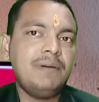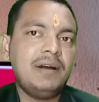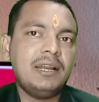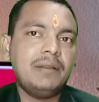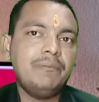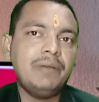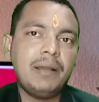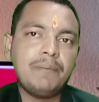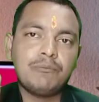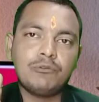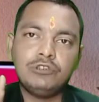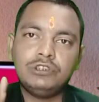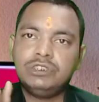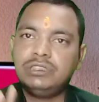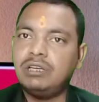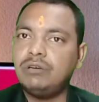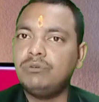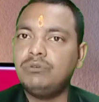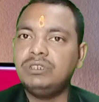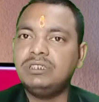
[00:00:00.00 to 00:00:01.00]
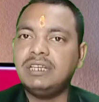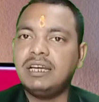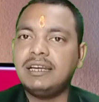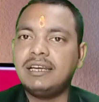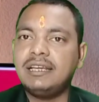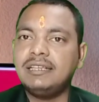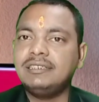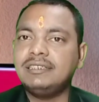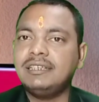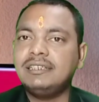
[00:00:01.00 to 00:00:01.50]
तो इस एप्लीकेशन के बारे
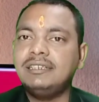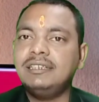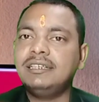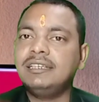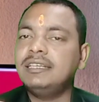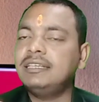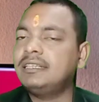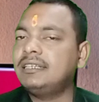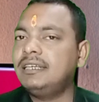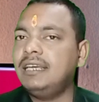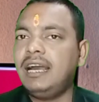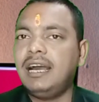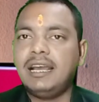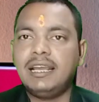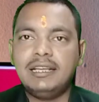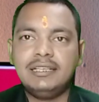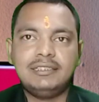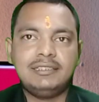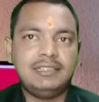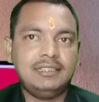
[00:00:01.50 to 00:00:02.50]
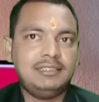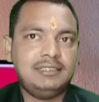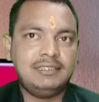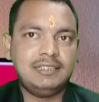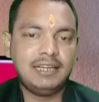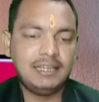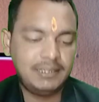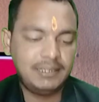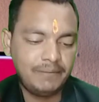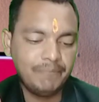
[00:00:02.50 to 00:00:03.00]
में आपको जरूर जानना चाहिए कि